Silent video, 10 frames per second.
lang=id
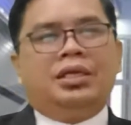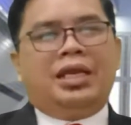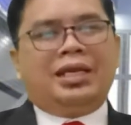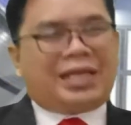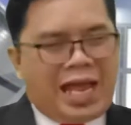
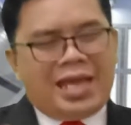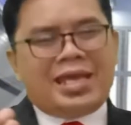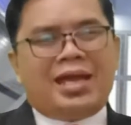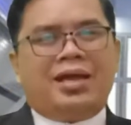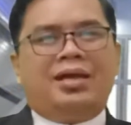dan
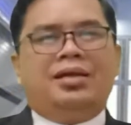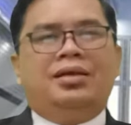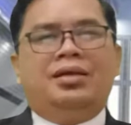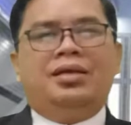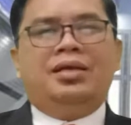kaya,
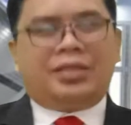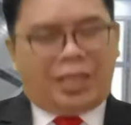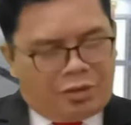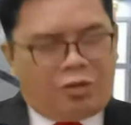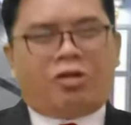
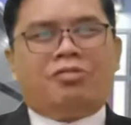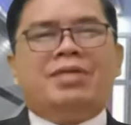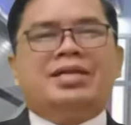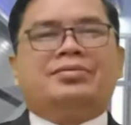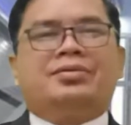
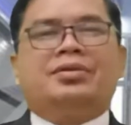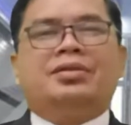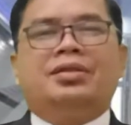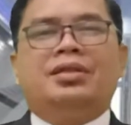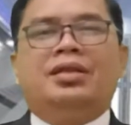terhormat,
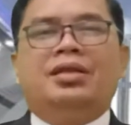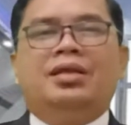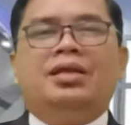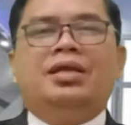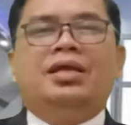
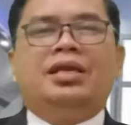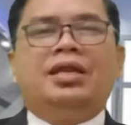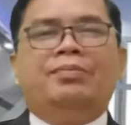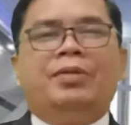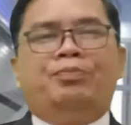
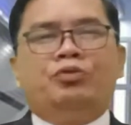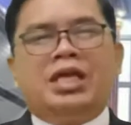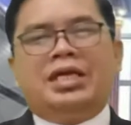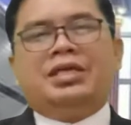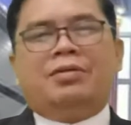dan
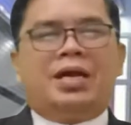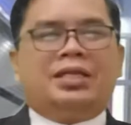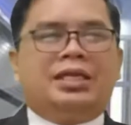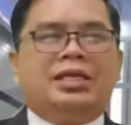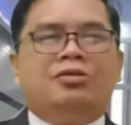mempunyai
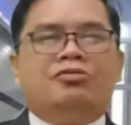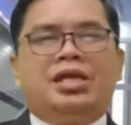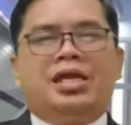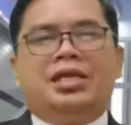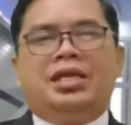jabatan di
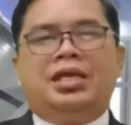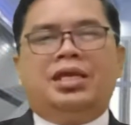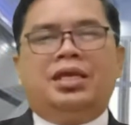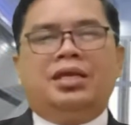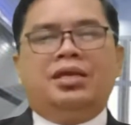dunia ini.
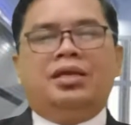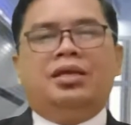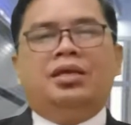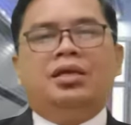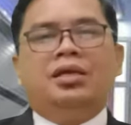
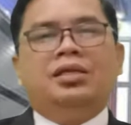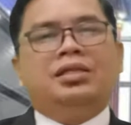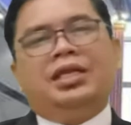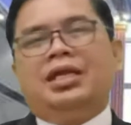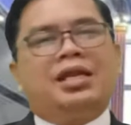
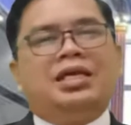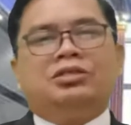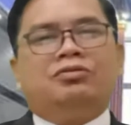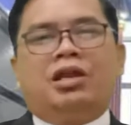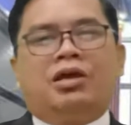Tidaklah
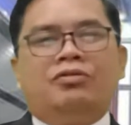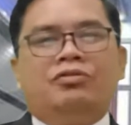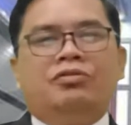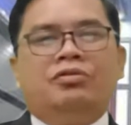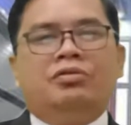saudaraku.
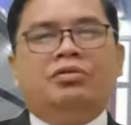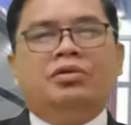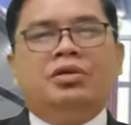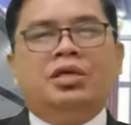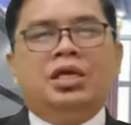
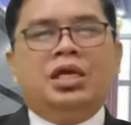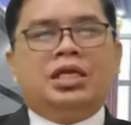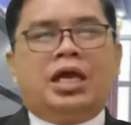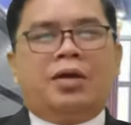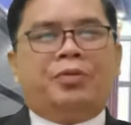
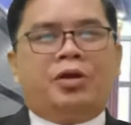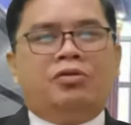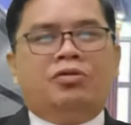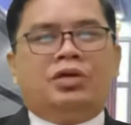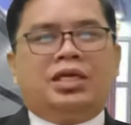Yang
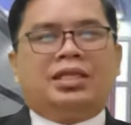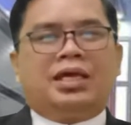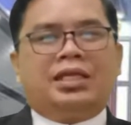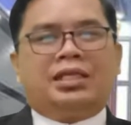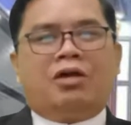perlu
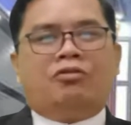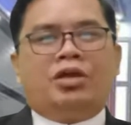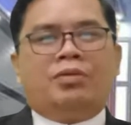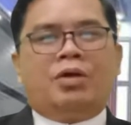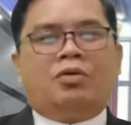kita
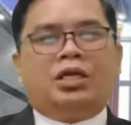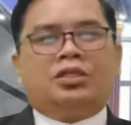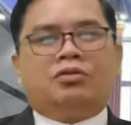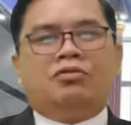ketahui bahwa